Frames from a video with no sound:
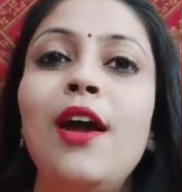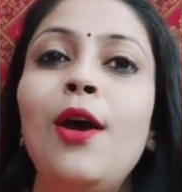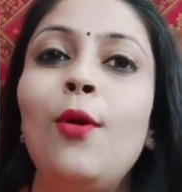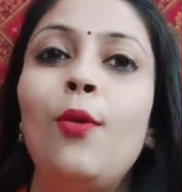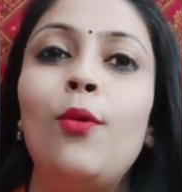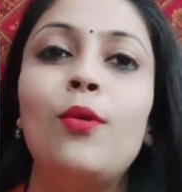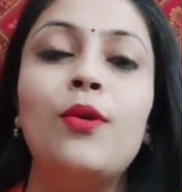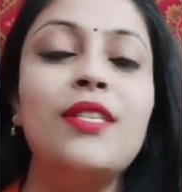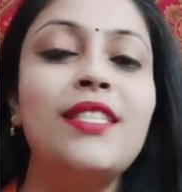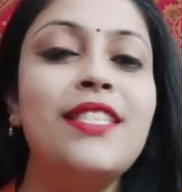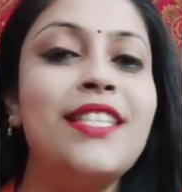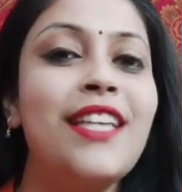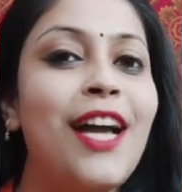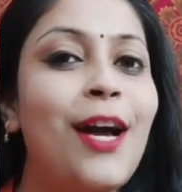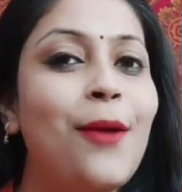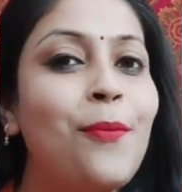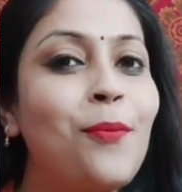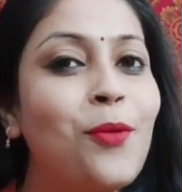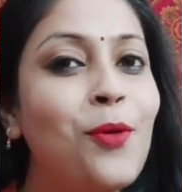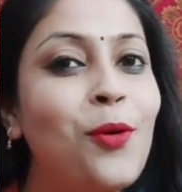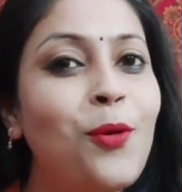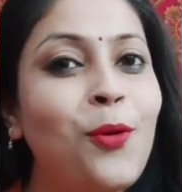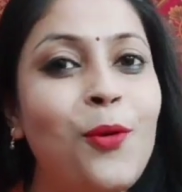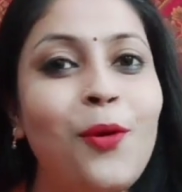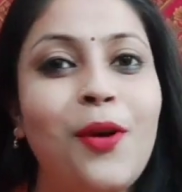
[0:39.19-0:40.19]
उनसे
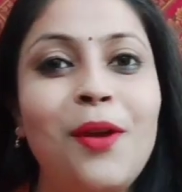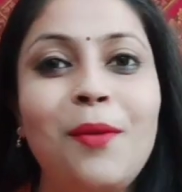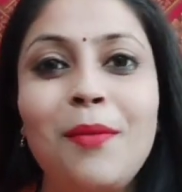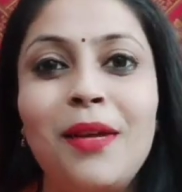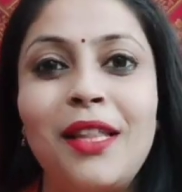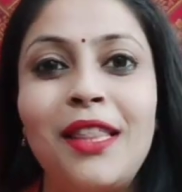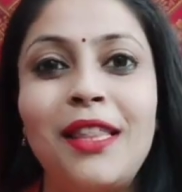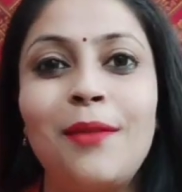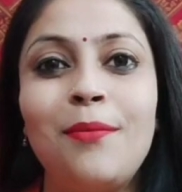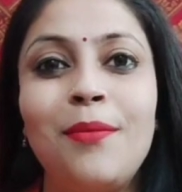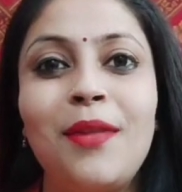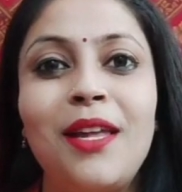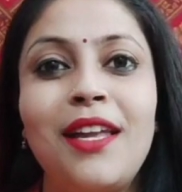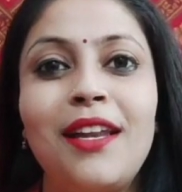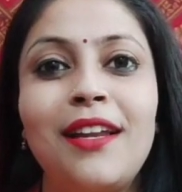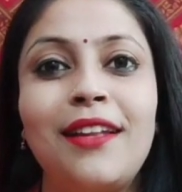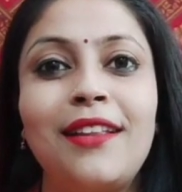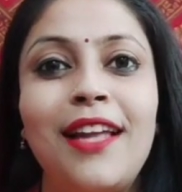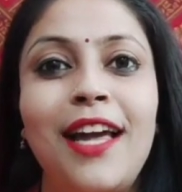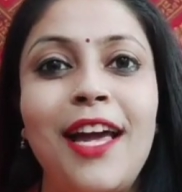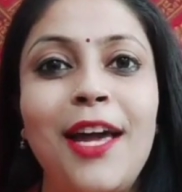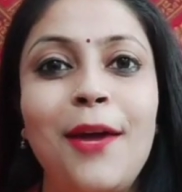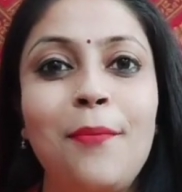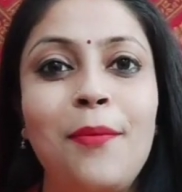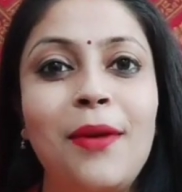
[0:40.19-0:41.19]
आपको कोई मतलब नहीं रहता
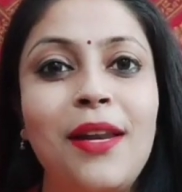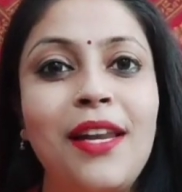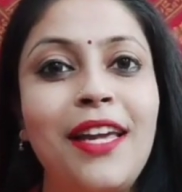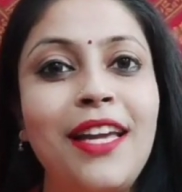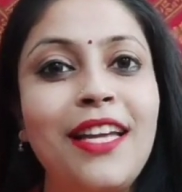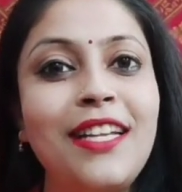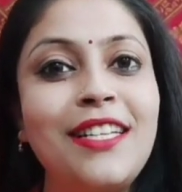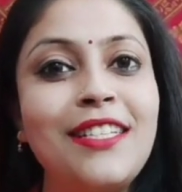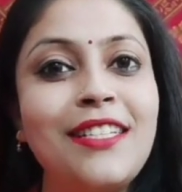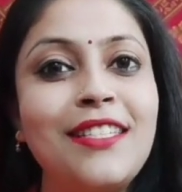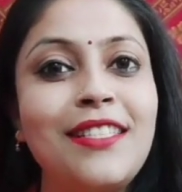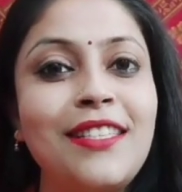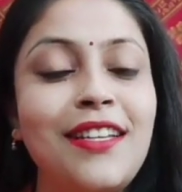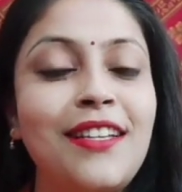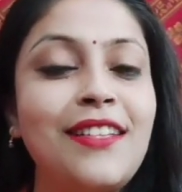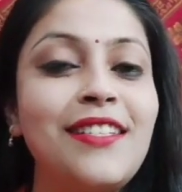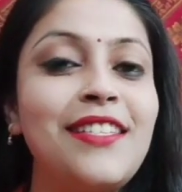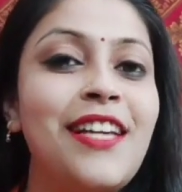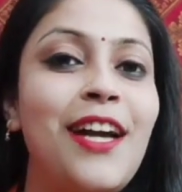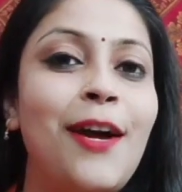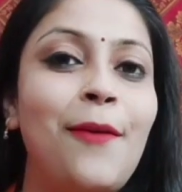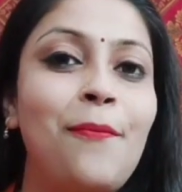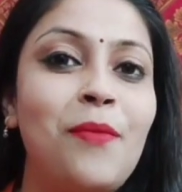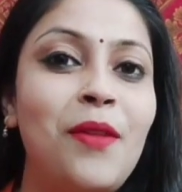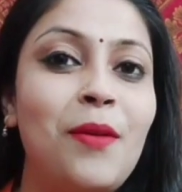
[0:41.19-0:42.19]
है बल्कि जिस तरह से
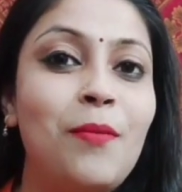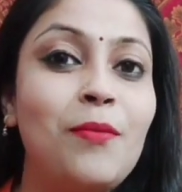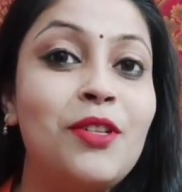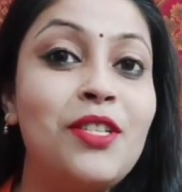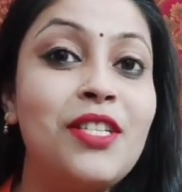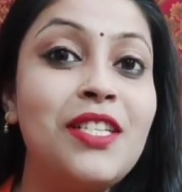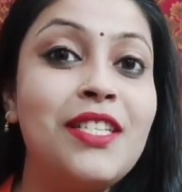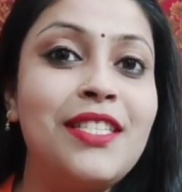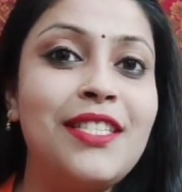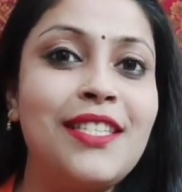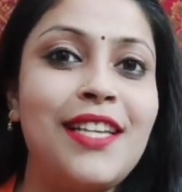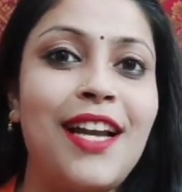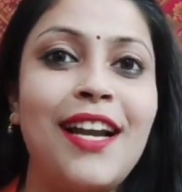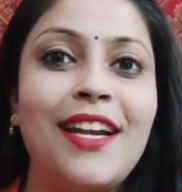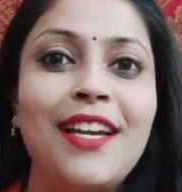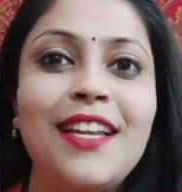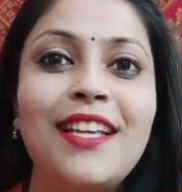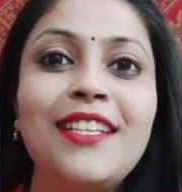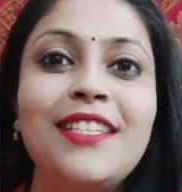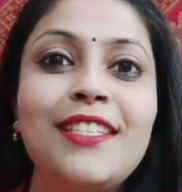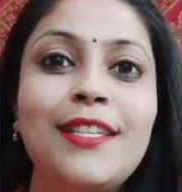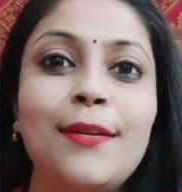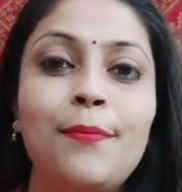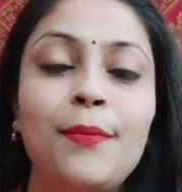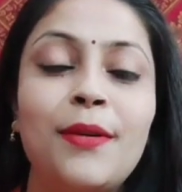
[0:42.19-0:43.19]
आपने मुझे स्टार्टिंग
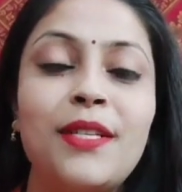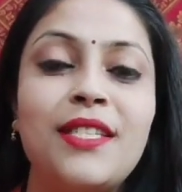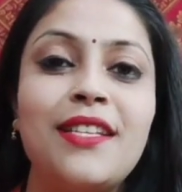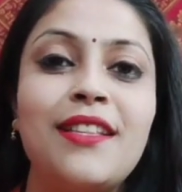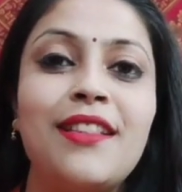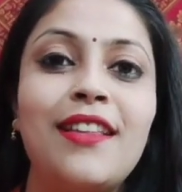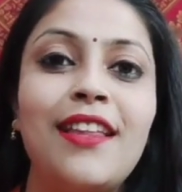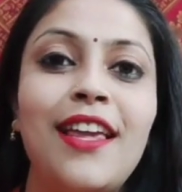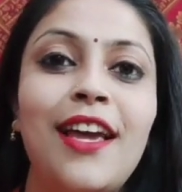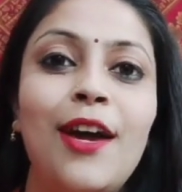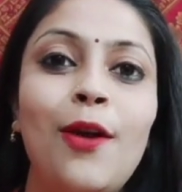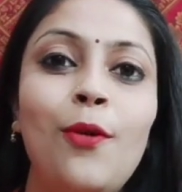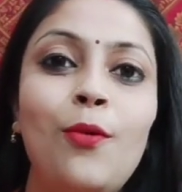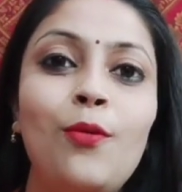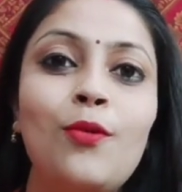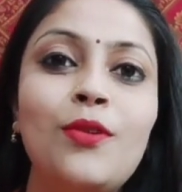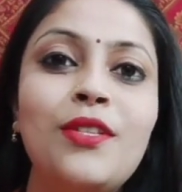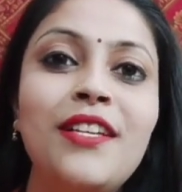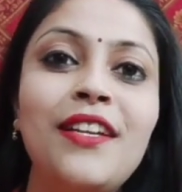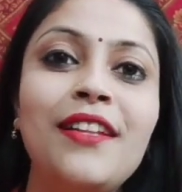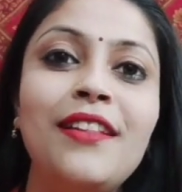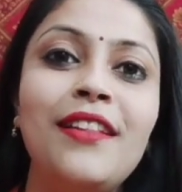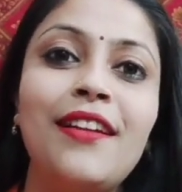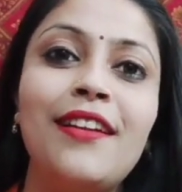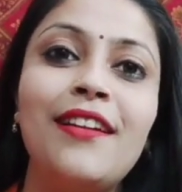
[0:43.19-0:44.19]
से पसंद किया
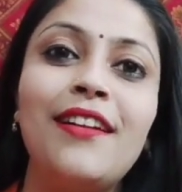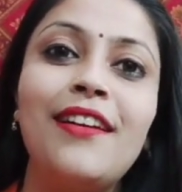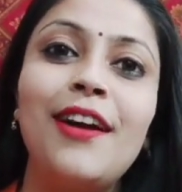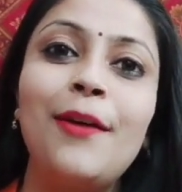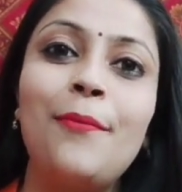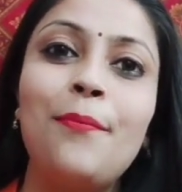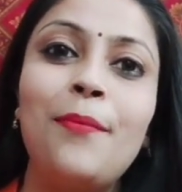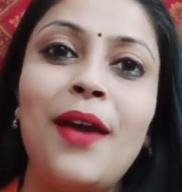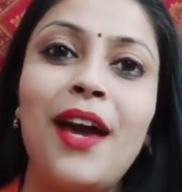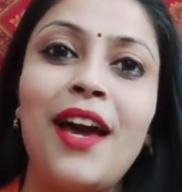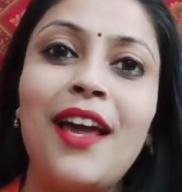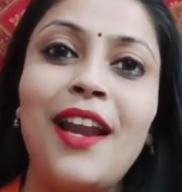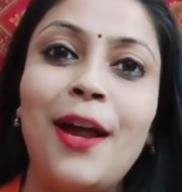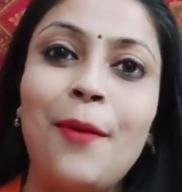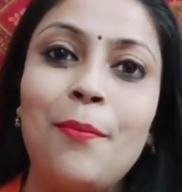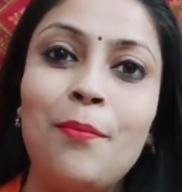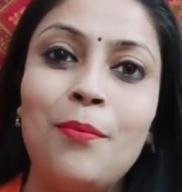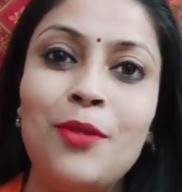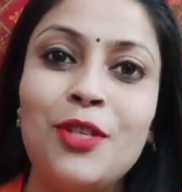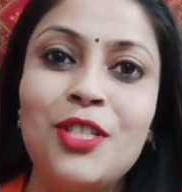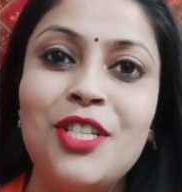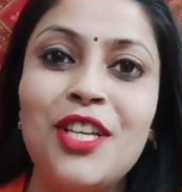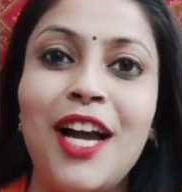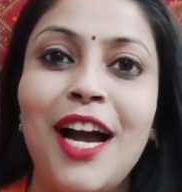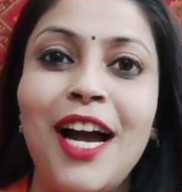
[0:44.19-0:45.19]
उसी तरह का प्यार आप
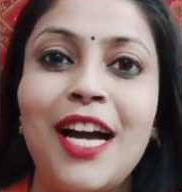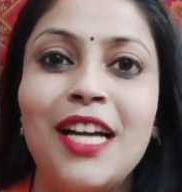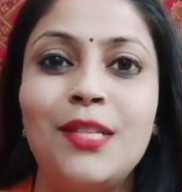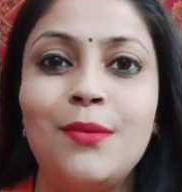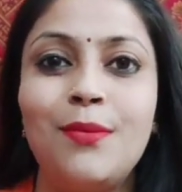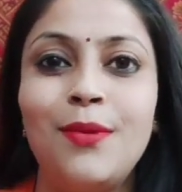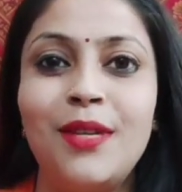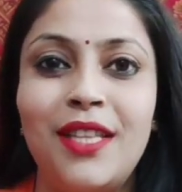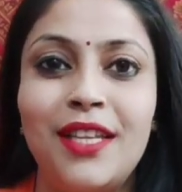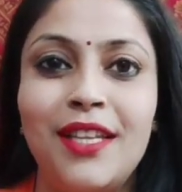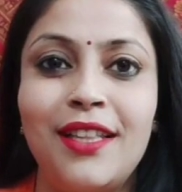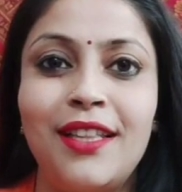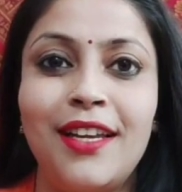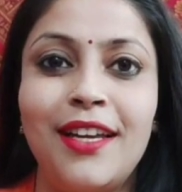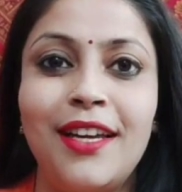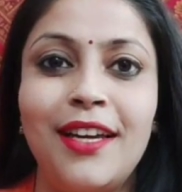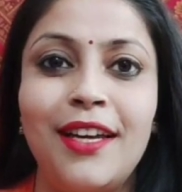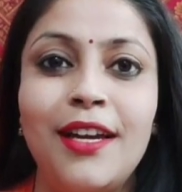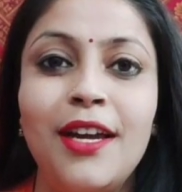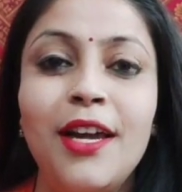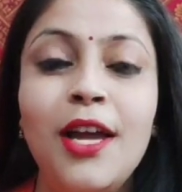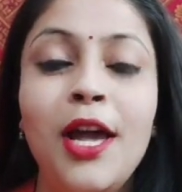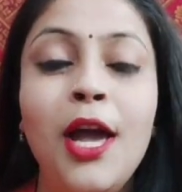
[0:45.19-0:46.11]
मुझे आज भी देते हैं